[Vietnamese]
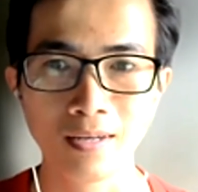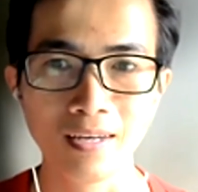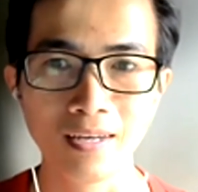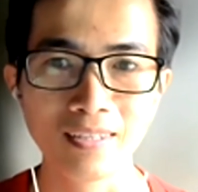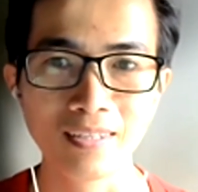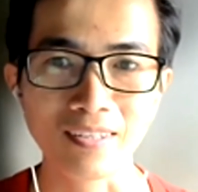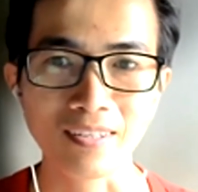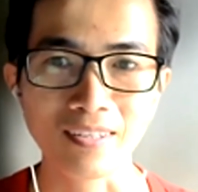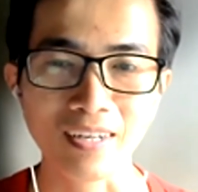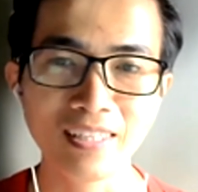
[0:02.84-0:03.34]

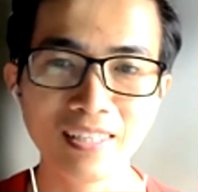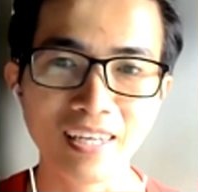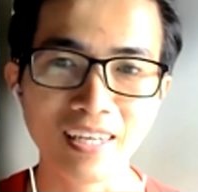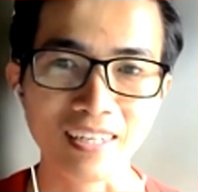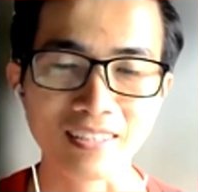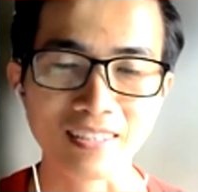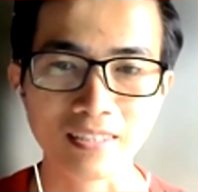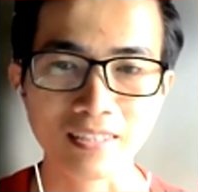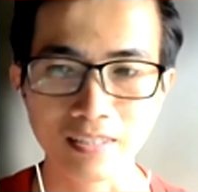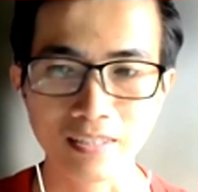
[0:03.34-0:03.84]
Hai cả cả
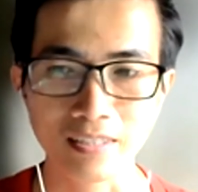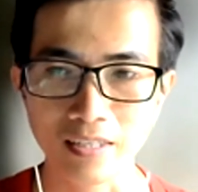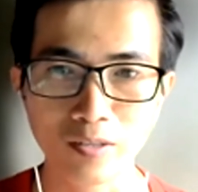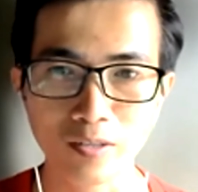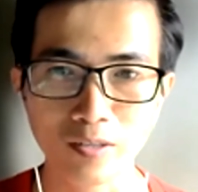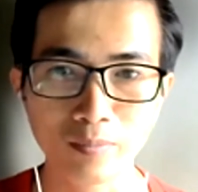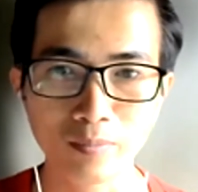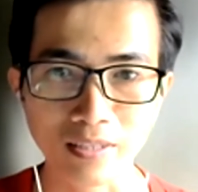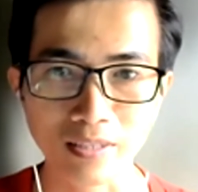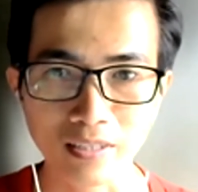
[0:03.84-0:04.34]
nhà thì
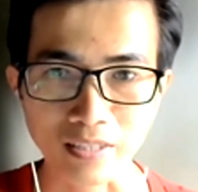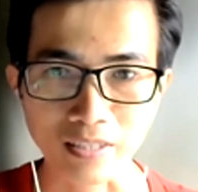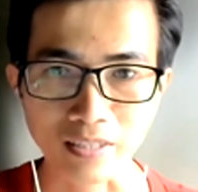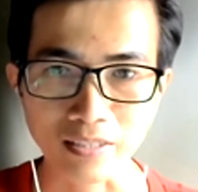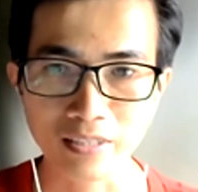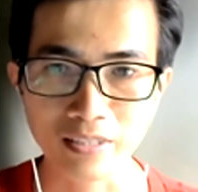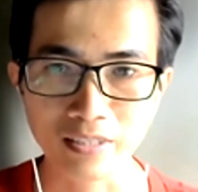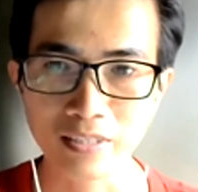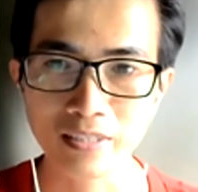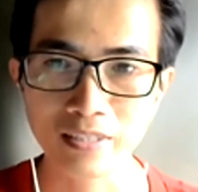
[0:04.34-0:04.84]
ờ, hôm nay Tân
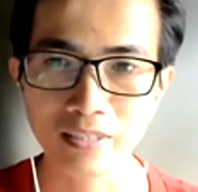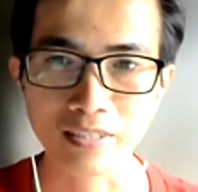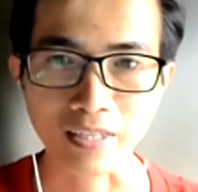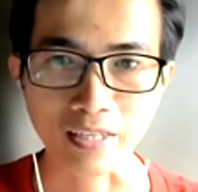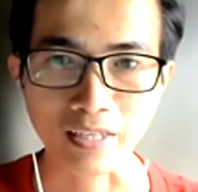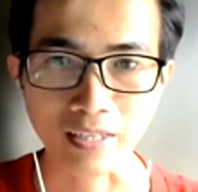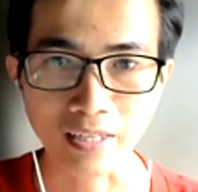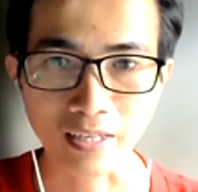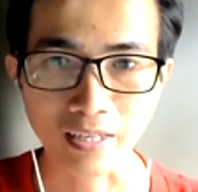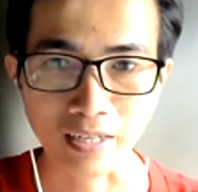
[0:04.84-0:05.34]
sẽ chia
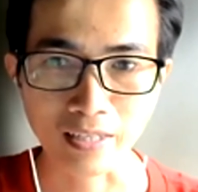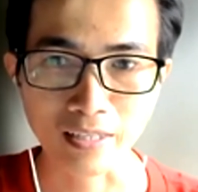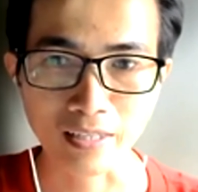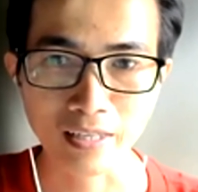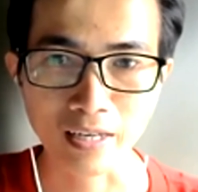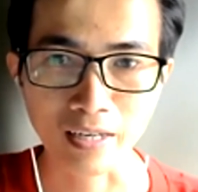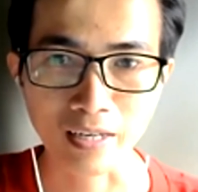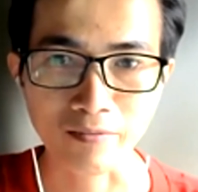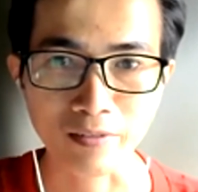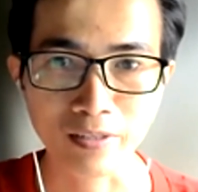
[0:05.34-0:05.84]
sẻ là cả
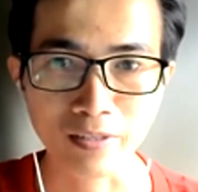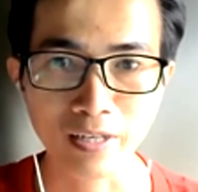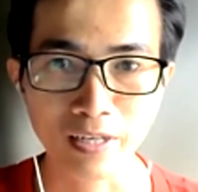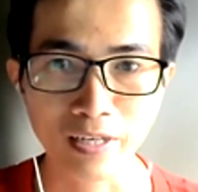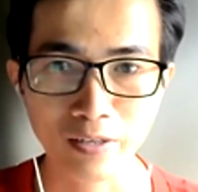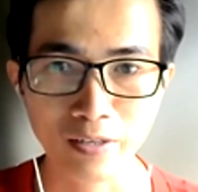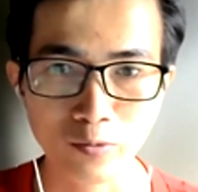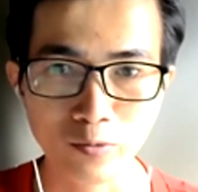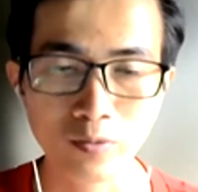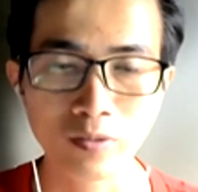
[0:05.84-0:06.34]
nhà
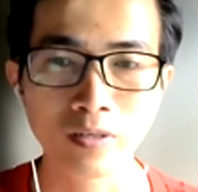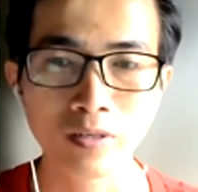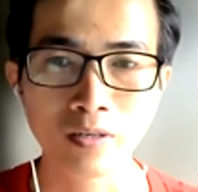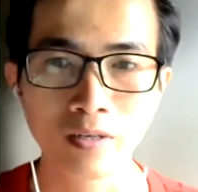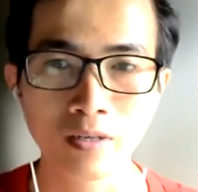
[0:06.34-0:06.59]
video uh,